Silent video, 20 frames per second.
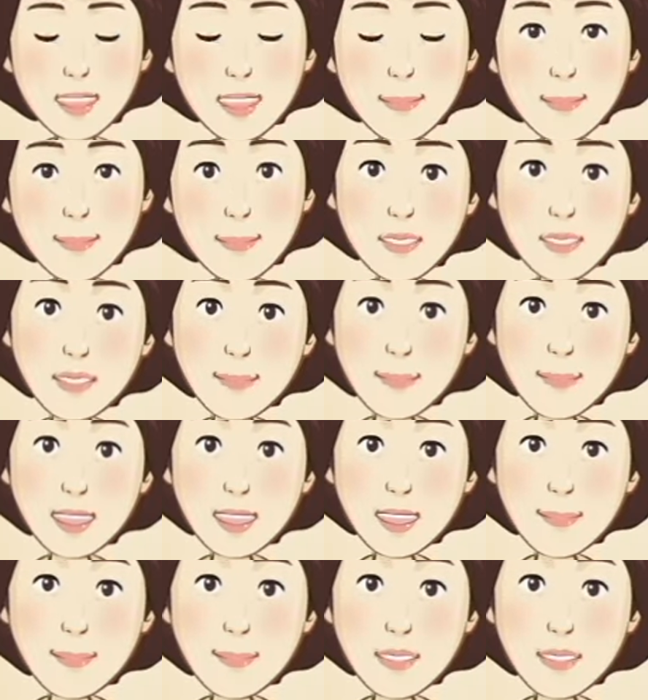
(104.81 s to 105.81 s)
그렇진
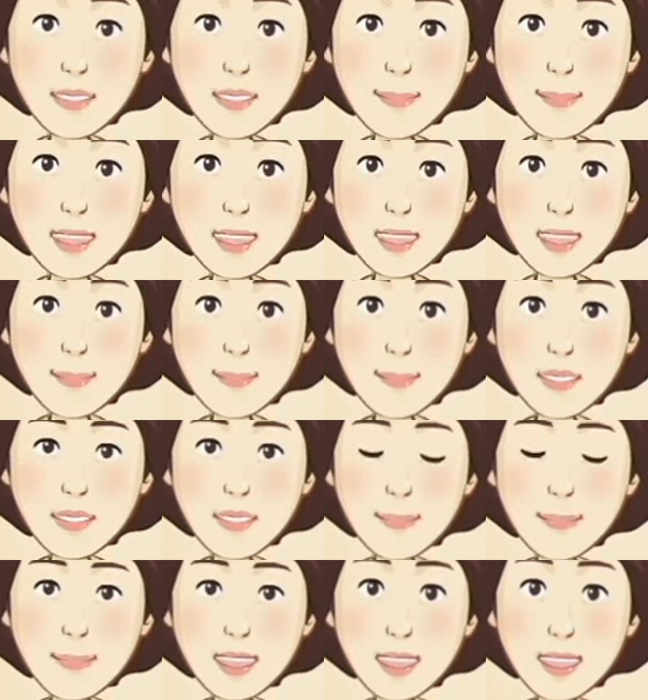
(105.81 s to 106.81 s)
않아요.
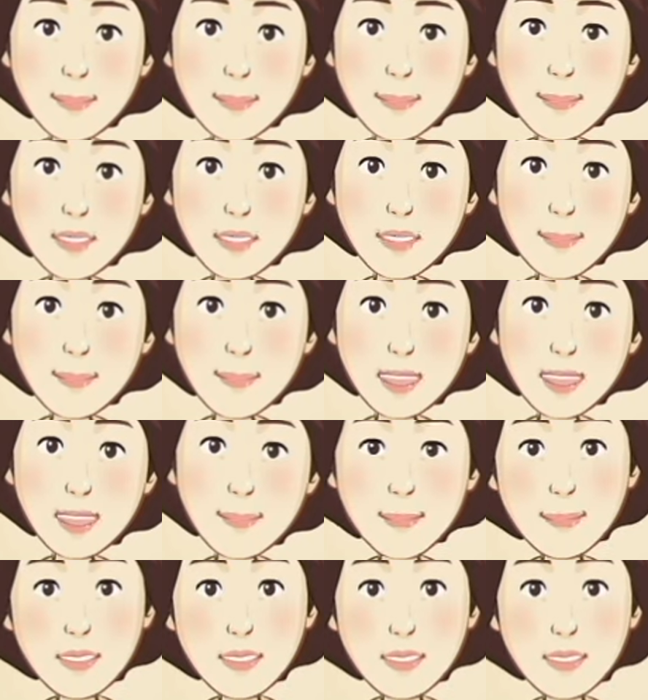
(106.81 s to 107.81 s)
가끔
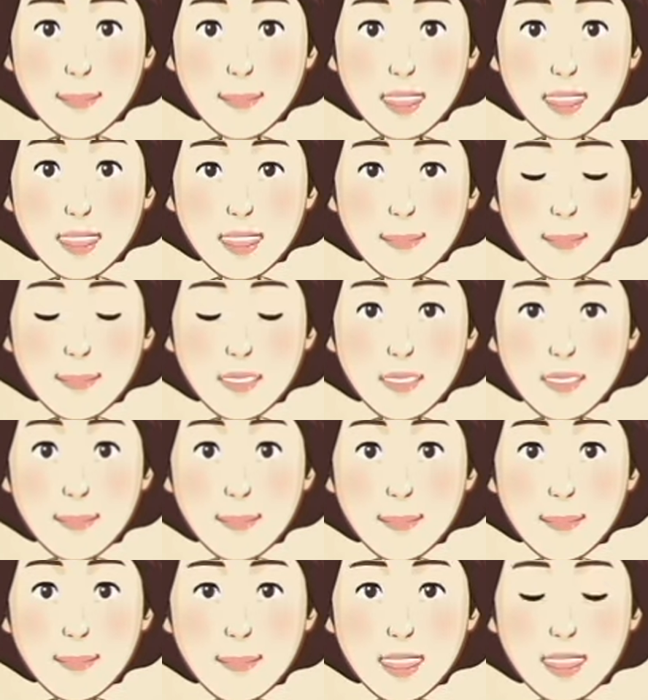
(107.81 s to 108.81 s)
성생활을 통해 암이
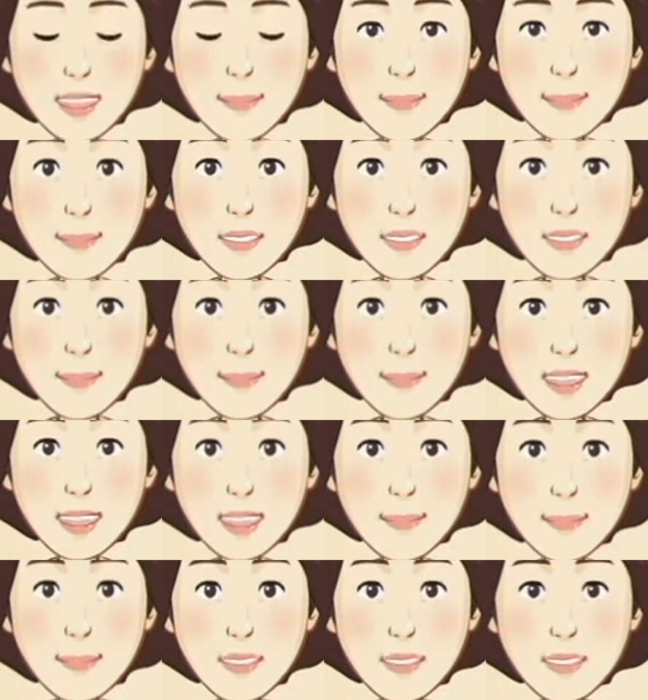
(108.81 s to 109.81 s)
전염되거나
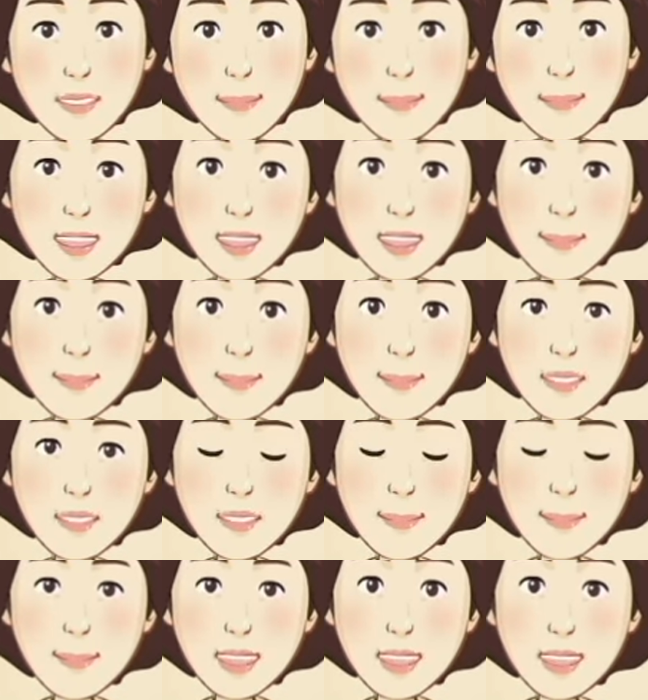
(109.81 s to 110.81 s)
혹은
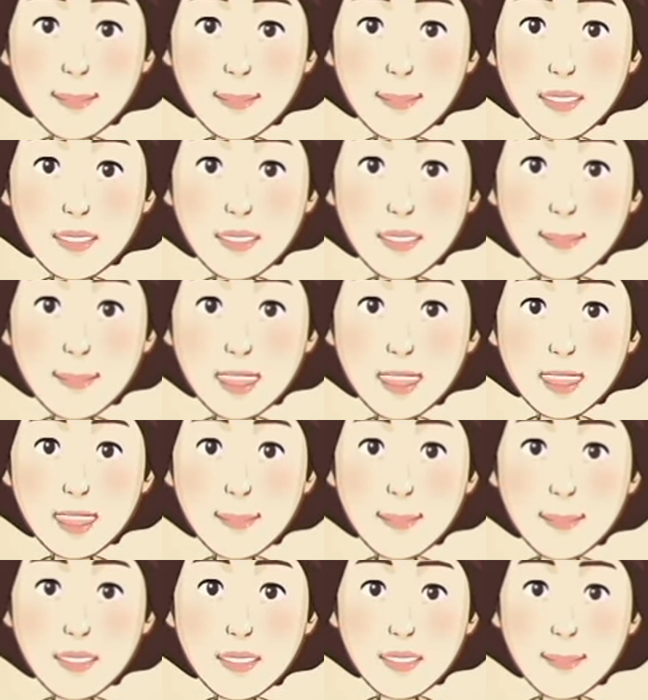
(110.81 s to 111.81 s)
암 치료에 나쁜
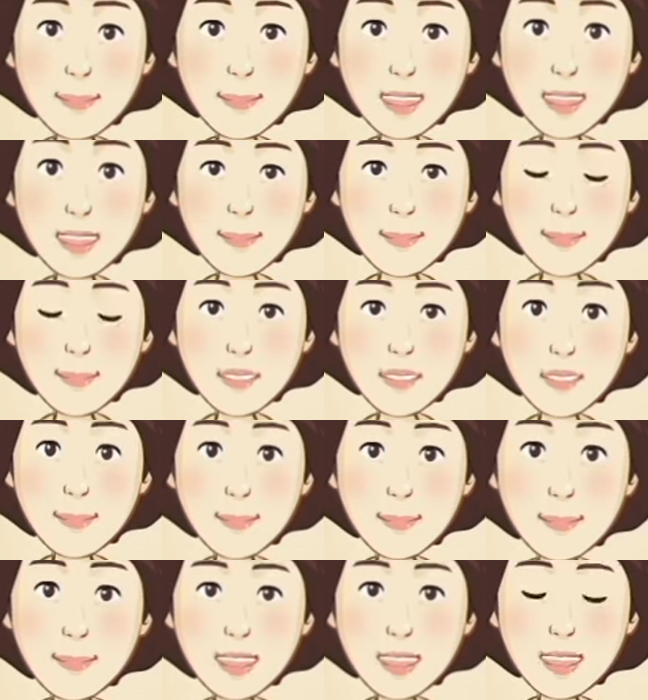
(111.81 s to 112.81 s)
영향을 주지
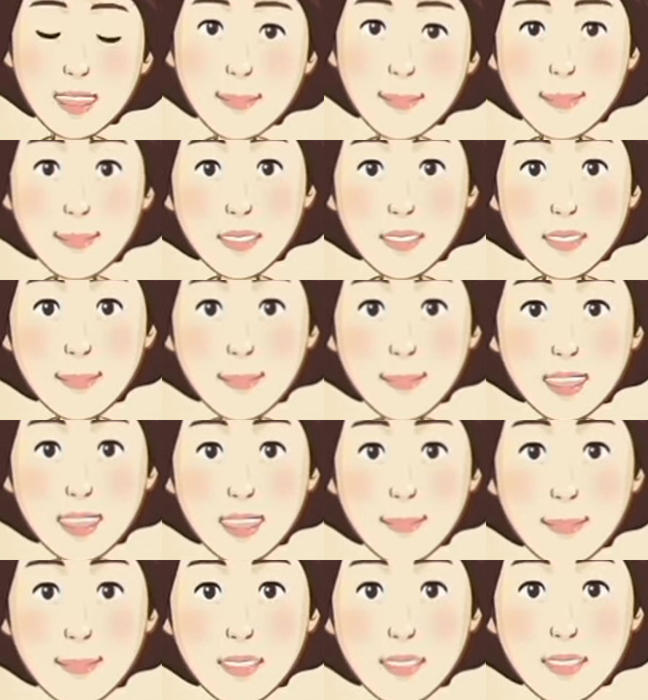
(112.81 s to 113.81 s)
않느냐고 묻는
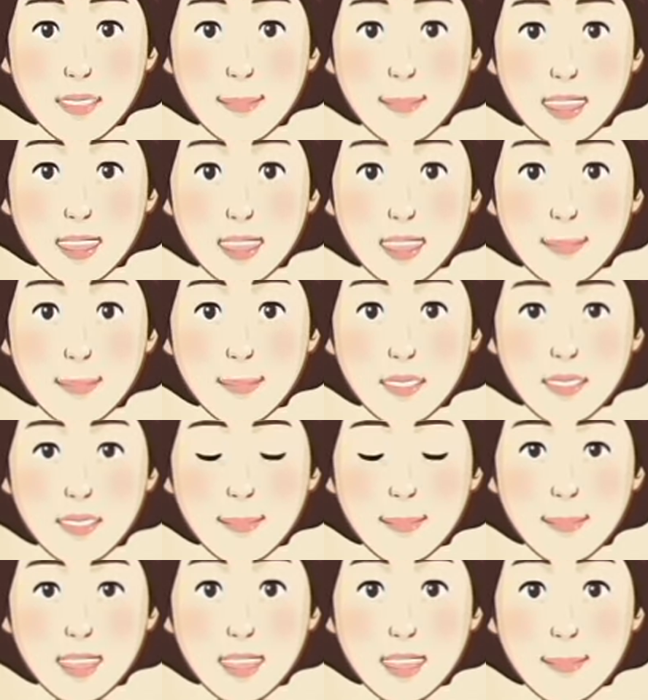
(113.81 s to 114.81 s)
분들이
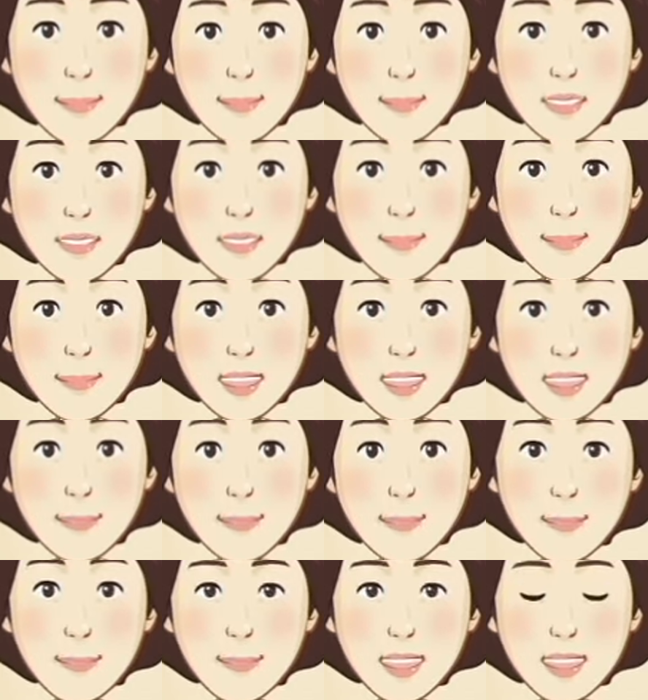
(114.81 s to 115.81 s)
계신데요. 대부분
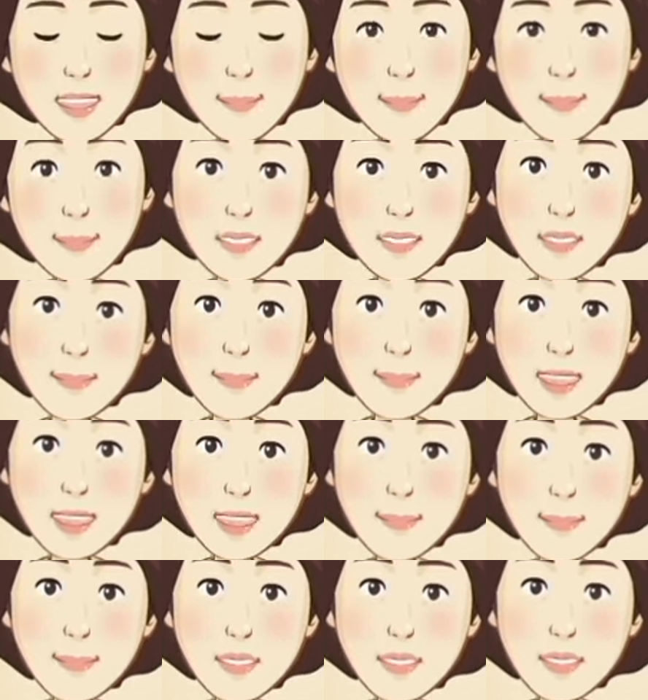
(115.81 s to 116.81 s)
그렇지
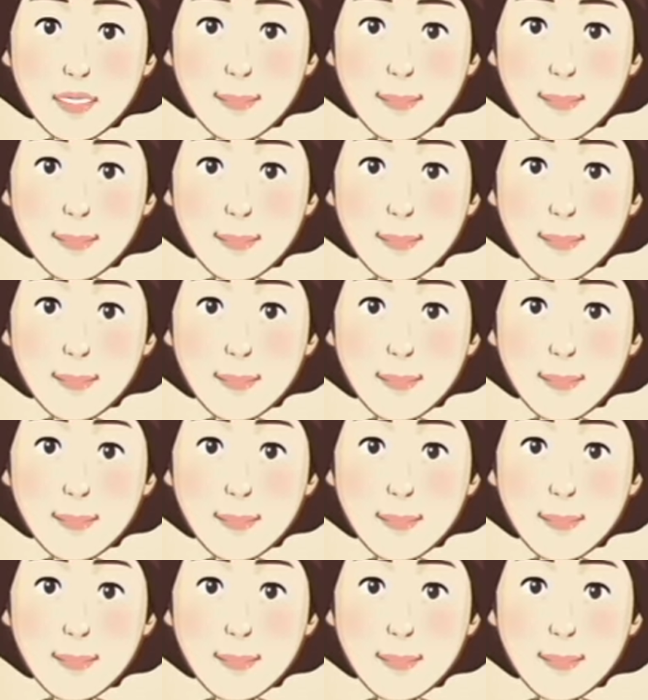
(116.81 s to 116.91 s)
않습니다.